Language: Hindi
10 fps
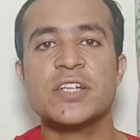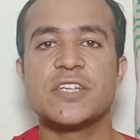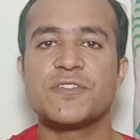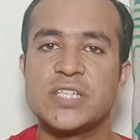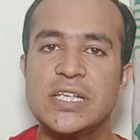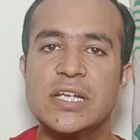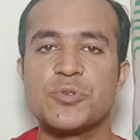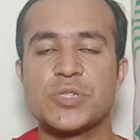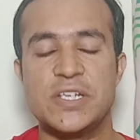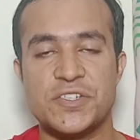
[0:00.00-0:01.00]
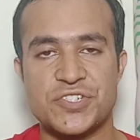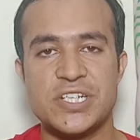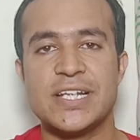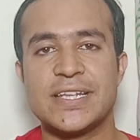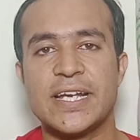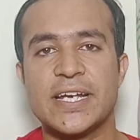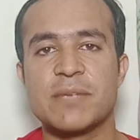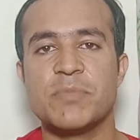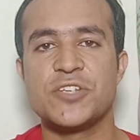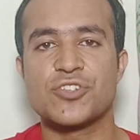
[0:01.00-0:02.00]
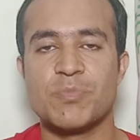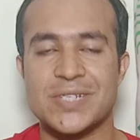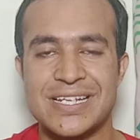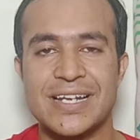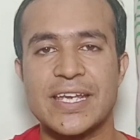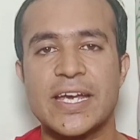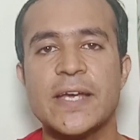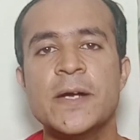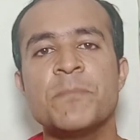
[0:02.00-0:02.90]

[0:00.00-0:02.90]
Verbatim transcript: तफसीला उसकी हिस्ट्री लेता है कि मरीज़ को मसला क्या है